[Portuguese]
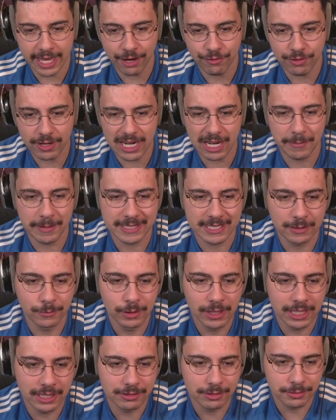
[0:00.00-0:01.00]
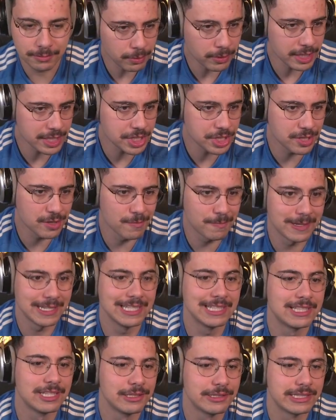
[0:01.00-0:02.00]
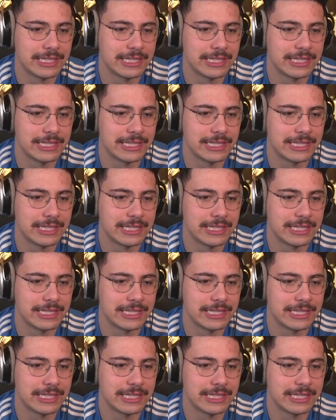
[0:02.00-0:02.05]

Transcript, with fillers: eu vou acabar simulando por a gente não perder tanto